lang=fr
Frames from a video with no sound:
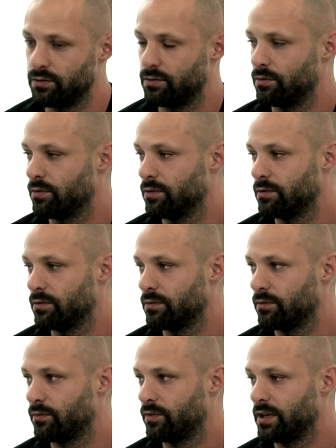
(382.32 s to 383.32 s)
de,
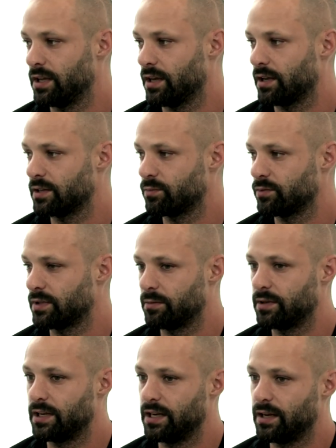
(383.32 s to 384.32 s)
de filières responsables.
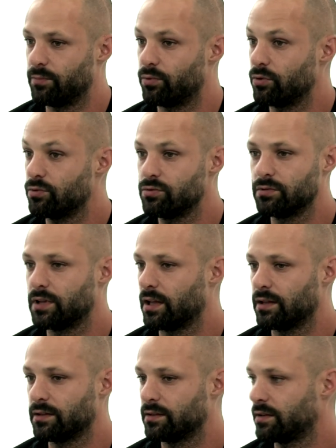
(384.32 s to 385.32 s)
Et là, pour le coup,
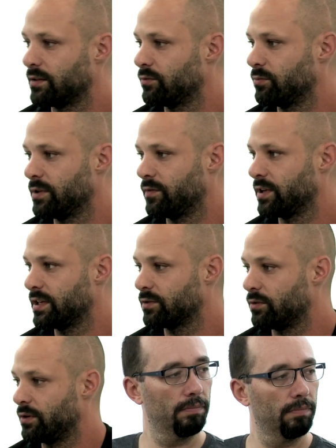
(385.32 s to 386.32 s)
c'est double effet qui se
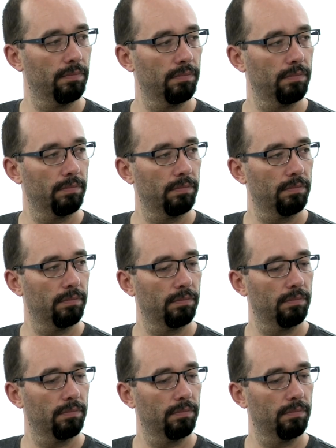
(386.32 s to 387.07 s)
coule. Donc il n'y a pas de